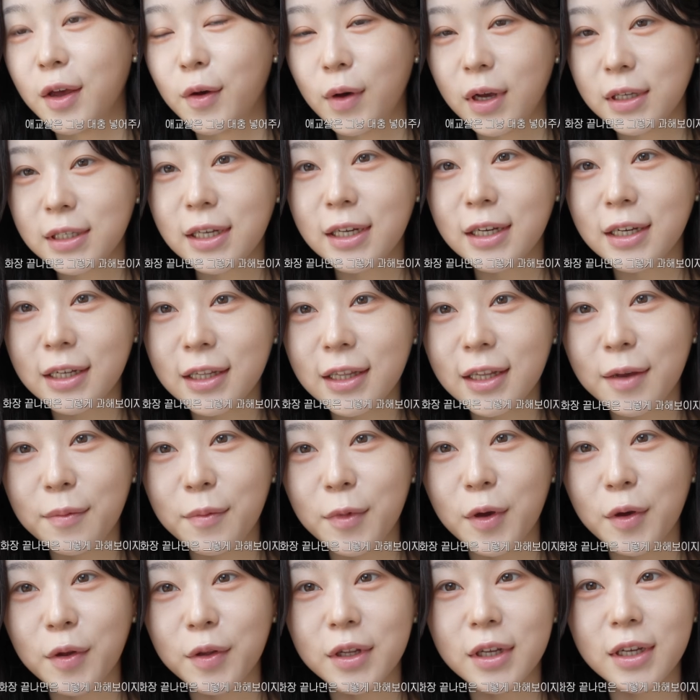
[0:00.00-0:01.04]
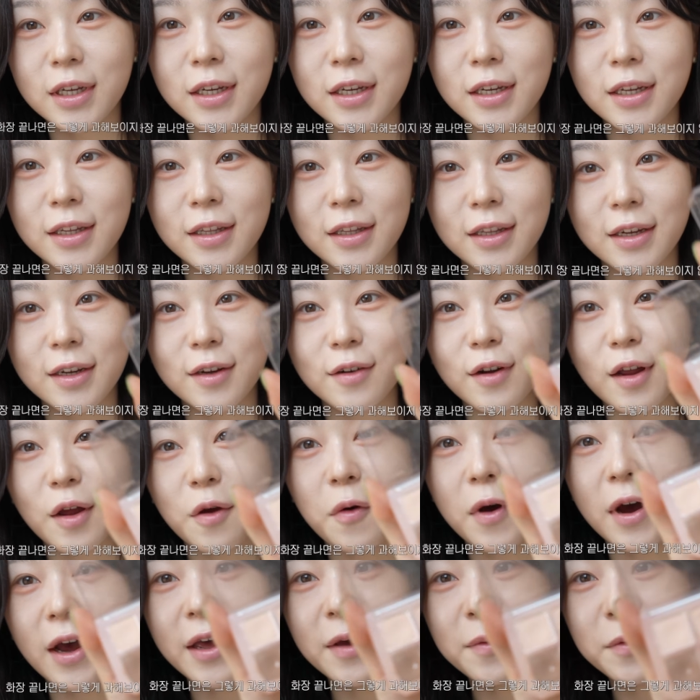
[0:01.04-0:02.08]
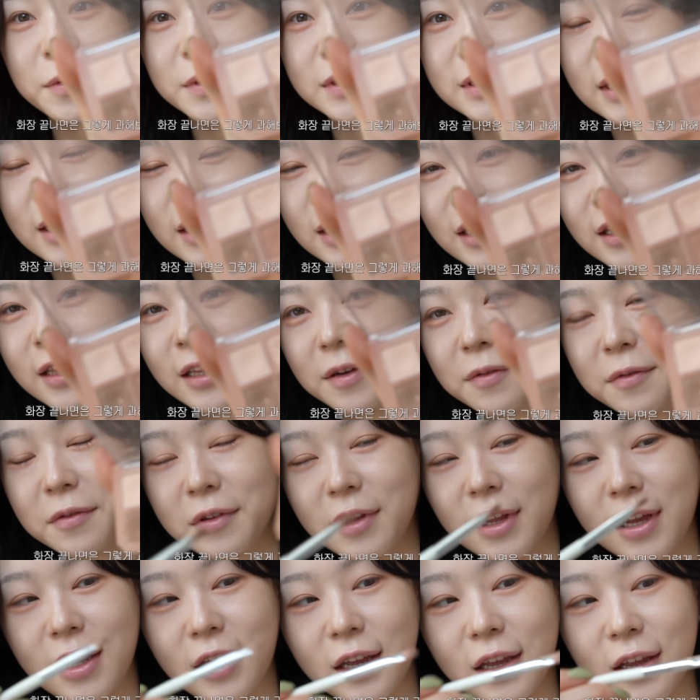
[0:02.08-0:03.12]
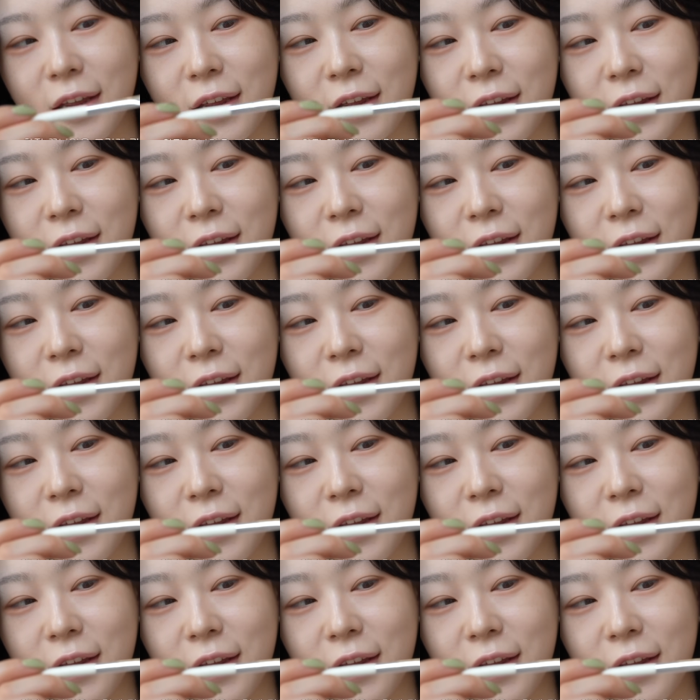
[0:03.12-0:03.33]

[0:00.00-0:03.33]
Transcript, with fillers: 화장 끝나면은 그렇게 과해 보이지 않기 때문에.